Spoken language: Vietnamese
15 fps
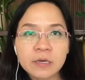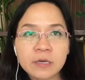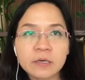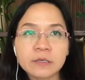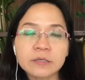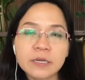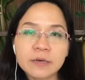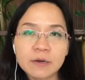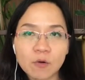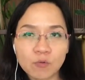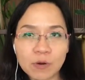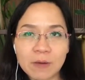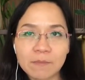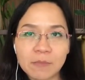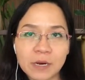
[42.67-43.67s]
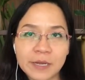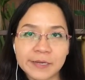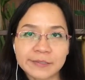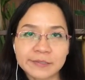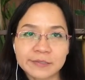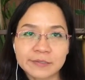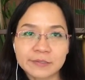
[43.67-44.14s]
cứ đến đầu năm
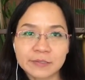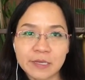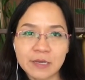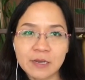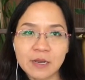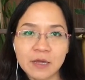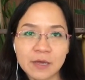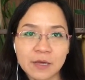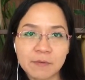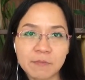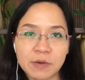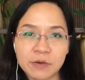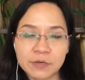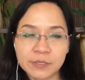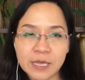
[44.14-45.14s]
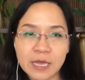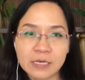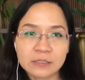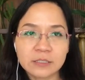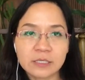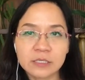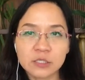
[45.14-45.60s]
là tỷ lệ mà người ta
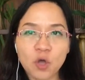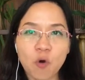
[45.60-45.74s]
xin